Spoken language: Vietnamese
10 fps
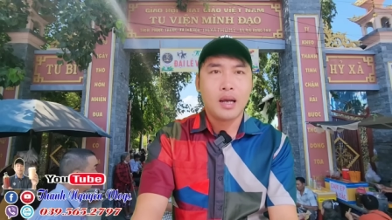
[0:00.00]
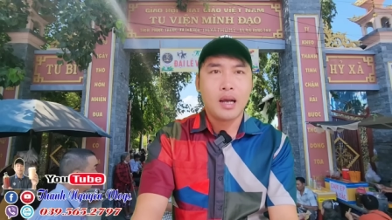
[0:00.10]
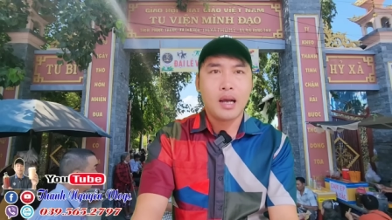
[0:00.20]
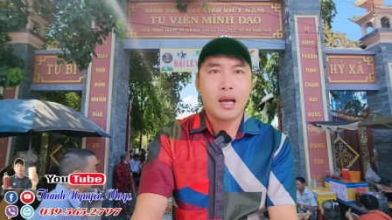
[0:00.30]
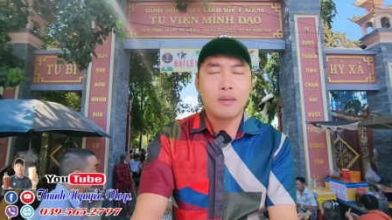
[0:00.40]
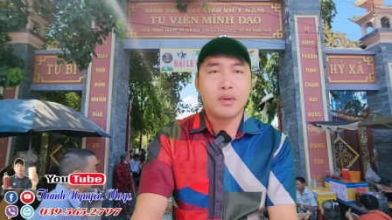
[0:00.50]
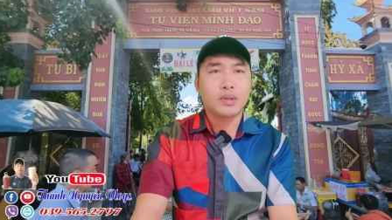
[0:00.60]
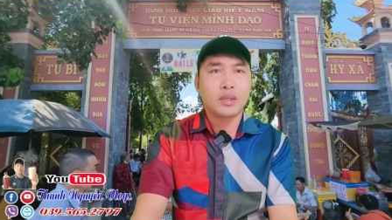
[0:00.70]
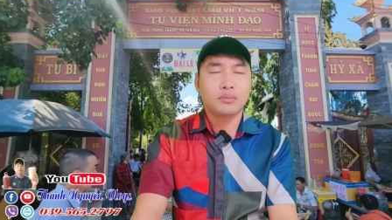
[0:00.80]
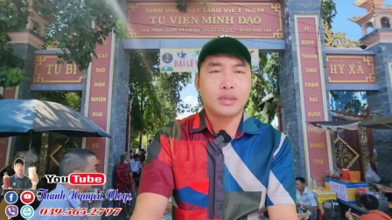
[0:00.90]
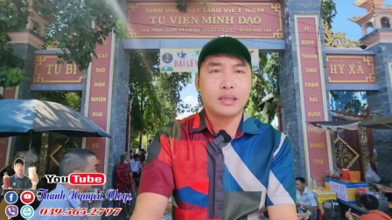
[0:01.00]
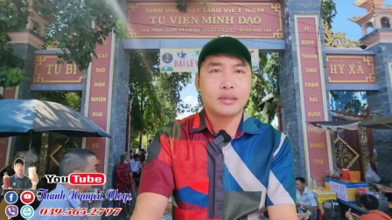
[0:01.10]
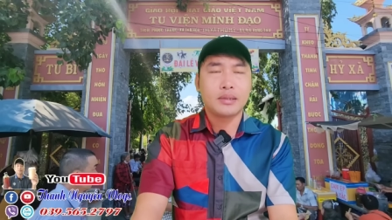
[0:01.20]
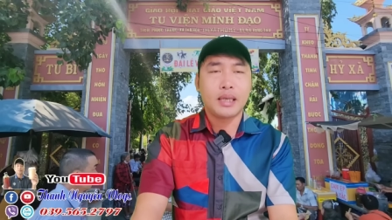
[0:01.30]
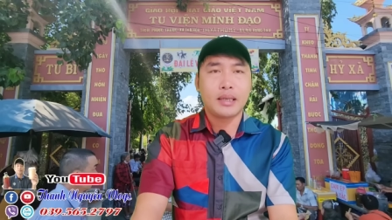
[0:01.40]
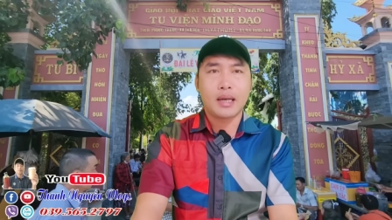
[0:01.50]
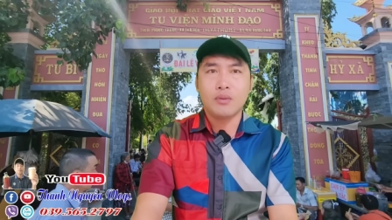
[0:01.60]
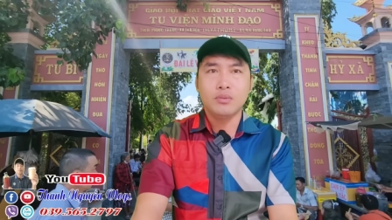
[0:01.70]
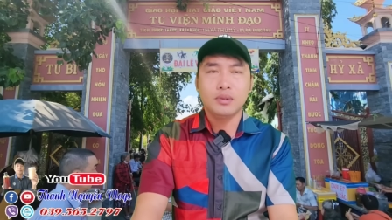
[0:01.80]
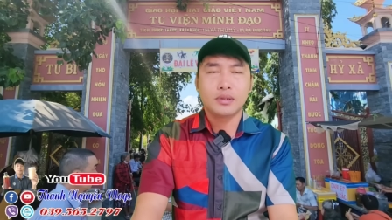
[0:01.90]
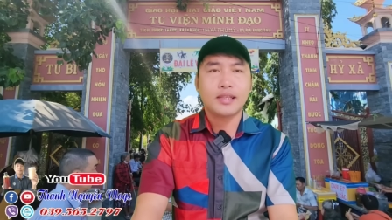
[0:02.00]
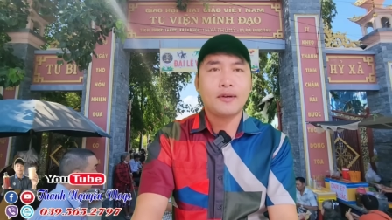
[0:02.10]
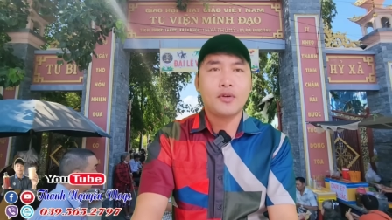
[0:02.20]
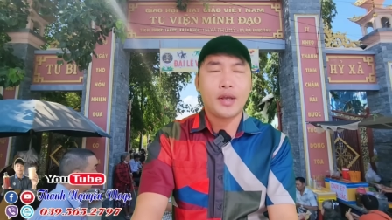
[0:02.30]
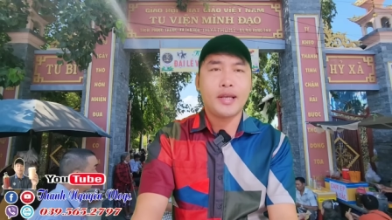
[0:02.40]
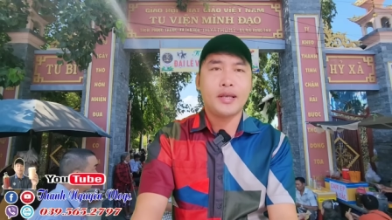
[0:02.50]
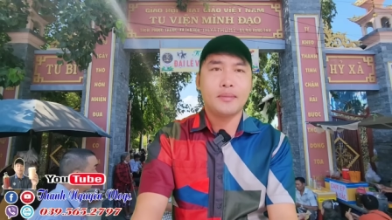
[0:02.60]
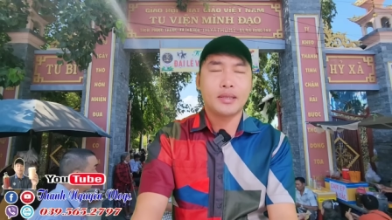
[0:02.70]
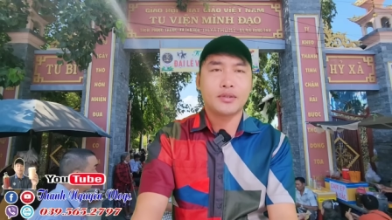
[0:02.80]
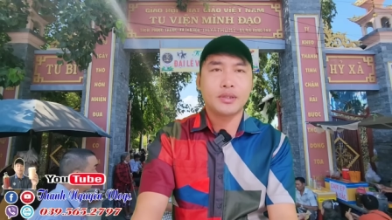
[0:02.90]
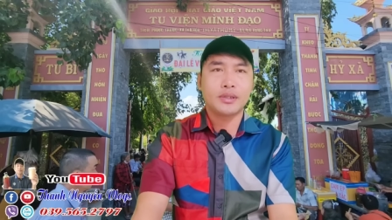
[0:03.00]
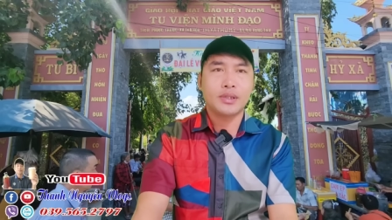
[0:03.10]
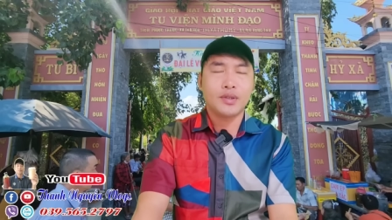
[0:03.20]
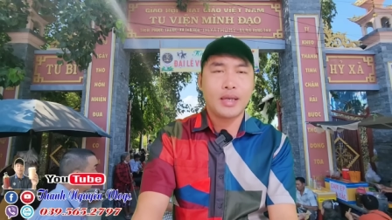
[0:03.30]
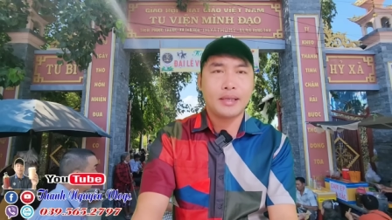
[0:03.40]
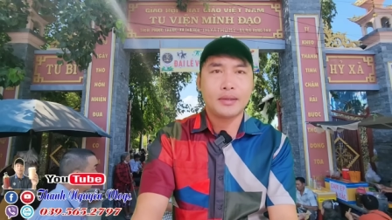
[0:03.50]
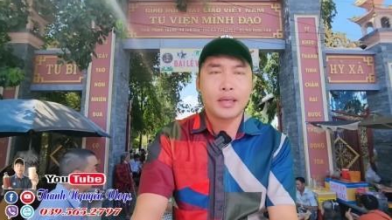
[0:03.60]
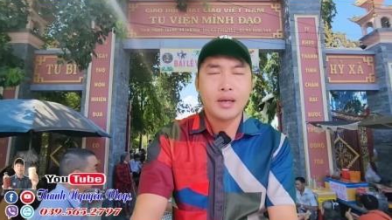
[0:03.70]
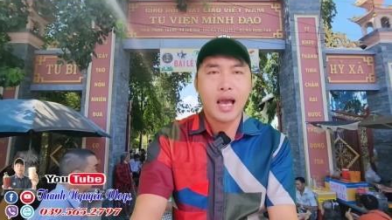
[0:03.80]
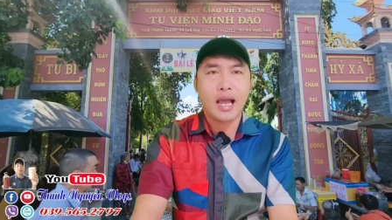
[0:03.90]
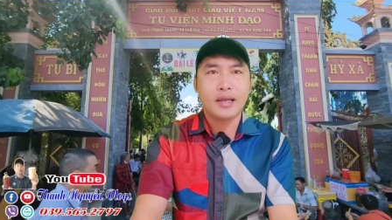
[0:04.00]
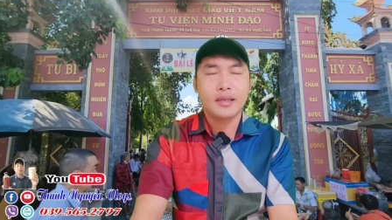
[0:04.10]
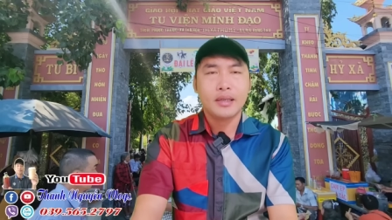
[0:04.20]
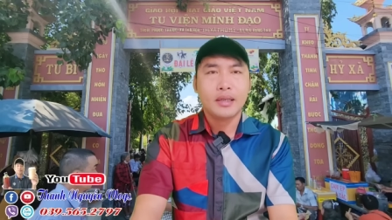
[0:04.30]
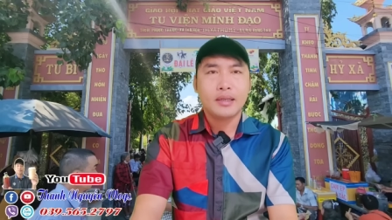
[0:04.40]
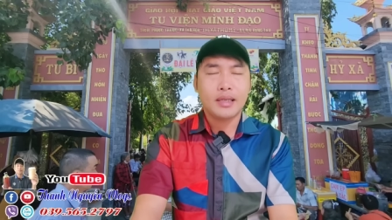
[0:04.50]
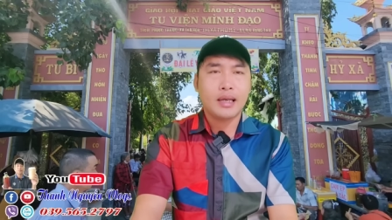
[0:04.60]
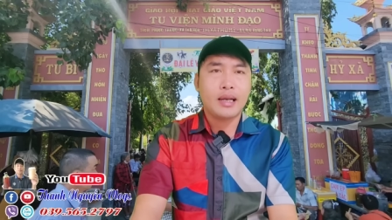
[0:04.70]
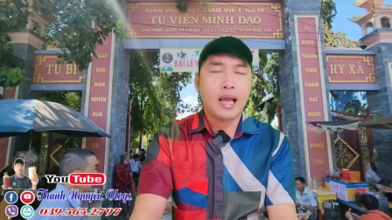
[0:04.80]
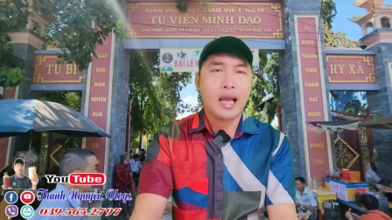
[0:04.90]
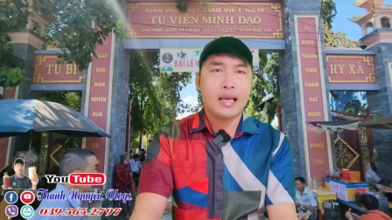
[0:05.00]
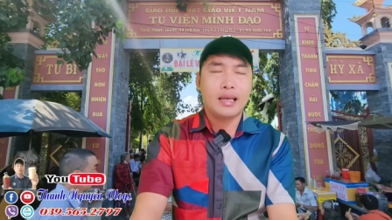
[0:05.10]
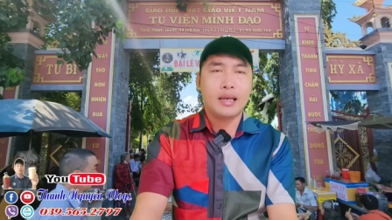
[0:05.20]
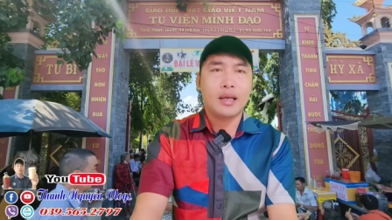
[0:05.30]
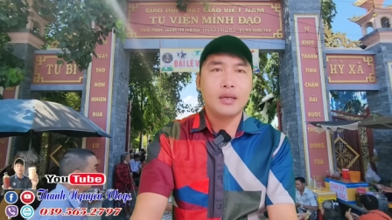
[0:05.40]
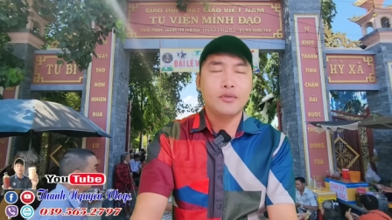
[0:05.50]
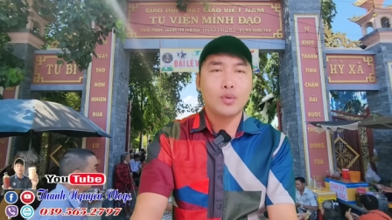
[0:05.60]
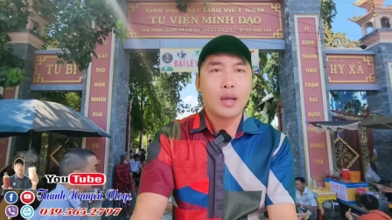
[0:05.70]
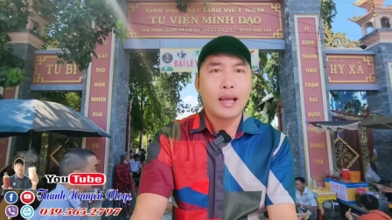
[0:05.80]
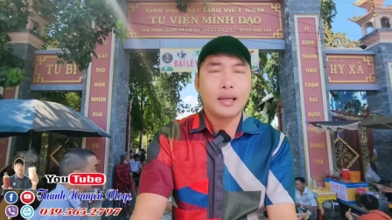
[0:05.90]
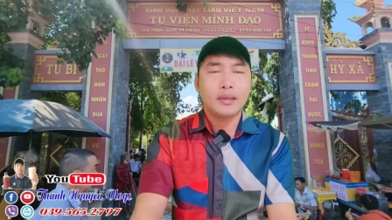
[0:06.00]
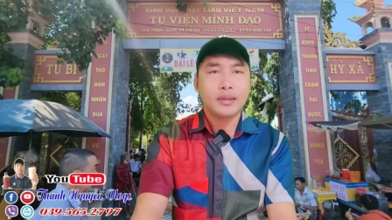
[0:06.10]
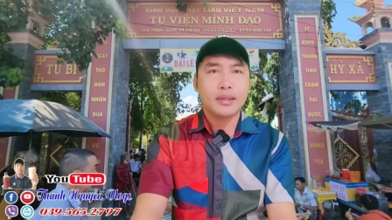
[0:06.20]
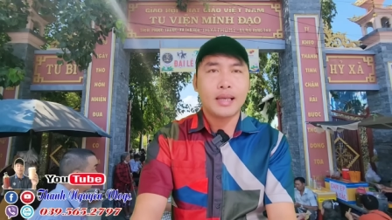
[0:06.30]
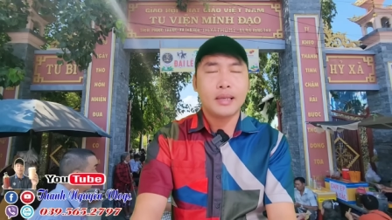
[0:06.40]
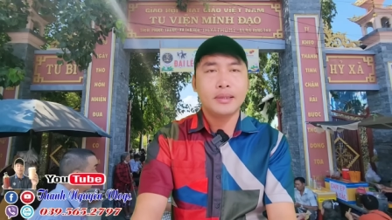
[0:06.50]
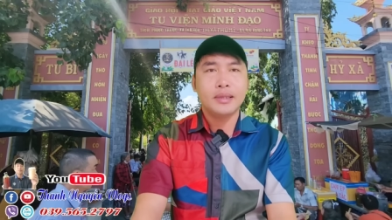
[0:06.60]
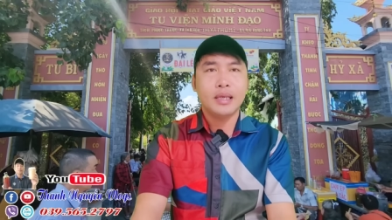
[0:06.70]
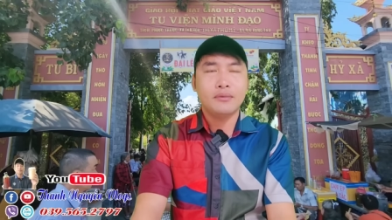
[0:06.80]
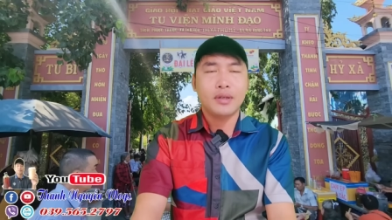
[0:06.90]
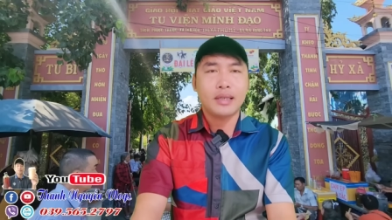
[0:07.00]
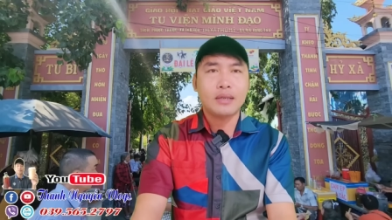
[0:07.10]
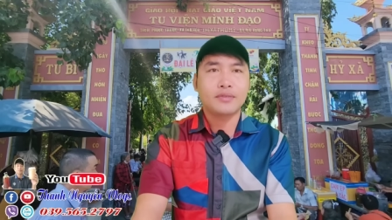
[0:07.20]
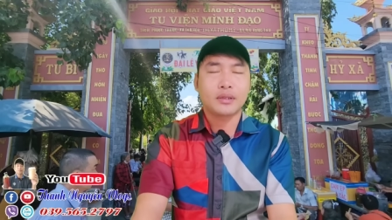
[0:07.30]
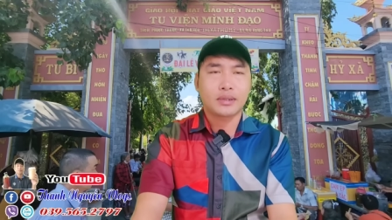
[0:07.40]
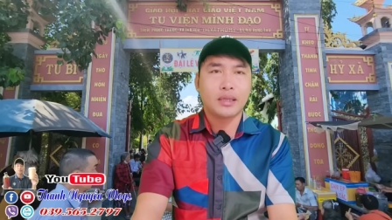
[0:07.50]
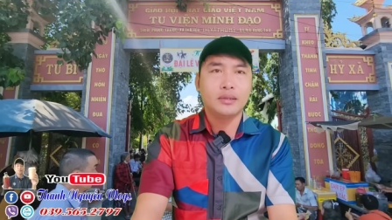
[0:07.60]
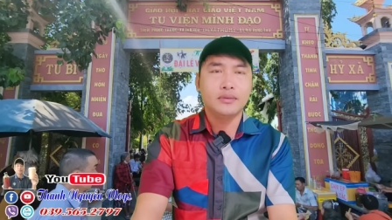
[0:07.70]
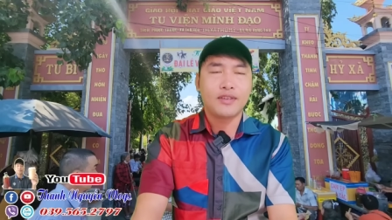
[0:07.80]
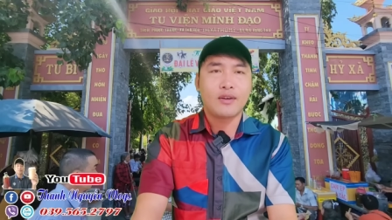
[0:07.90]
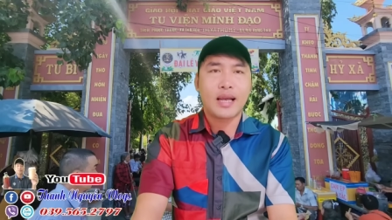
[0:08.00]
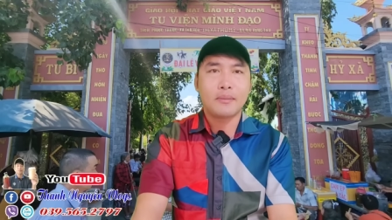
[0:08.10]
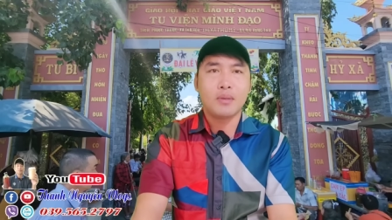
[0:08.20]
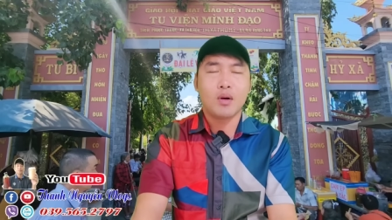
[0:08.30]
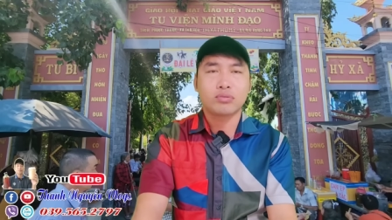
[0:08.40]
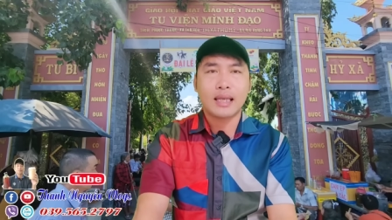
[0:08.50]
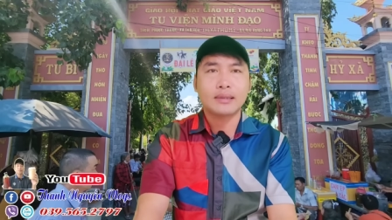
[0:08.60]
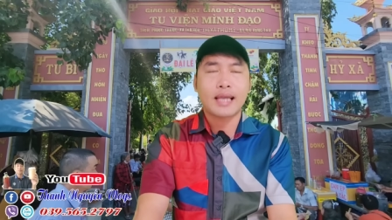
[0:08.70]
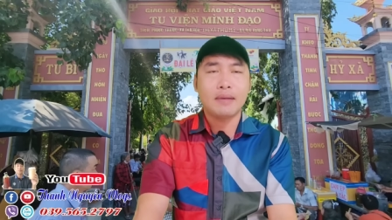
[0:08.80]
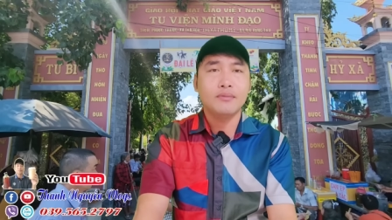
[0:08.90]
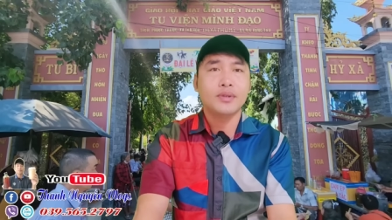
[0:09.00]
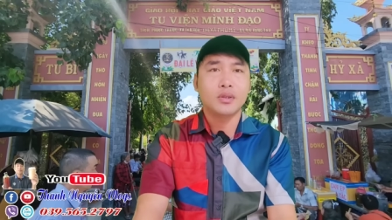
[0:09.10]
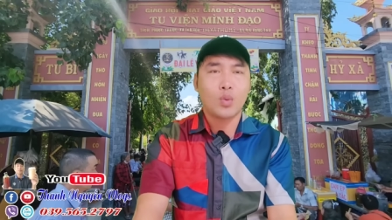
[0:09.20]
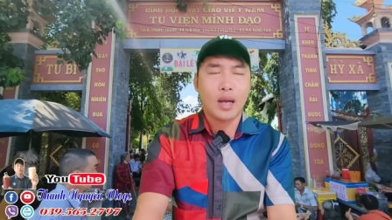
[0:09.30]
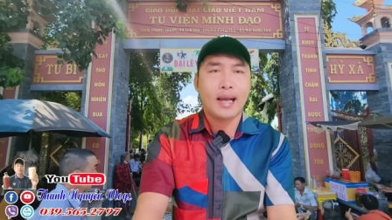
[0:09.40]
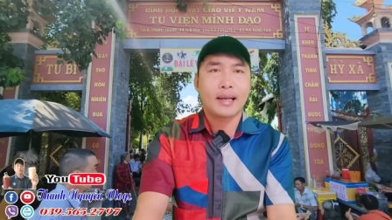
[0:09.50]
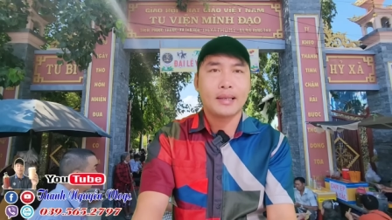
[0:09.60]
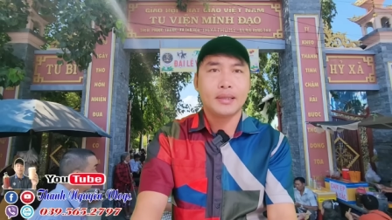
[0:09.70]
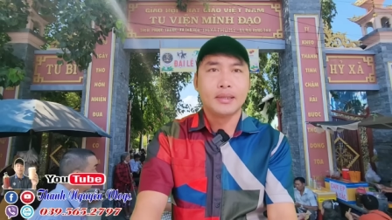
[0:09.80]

À, một cái thông tin cực nóng sau khi mà sư xuất hiện trở lại nhân ngày à, lễ Vu Lan như đã hứa với các Phật tử vào ngày 11 tháng 8 vừa qua đó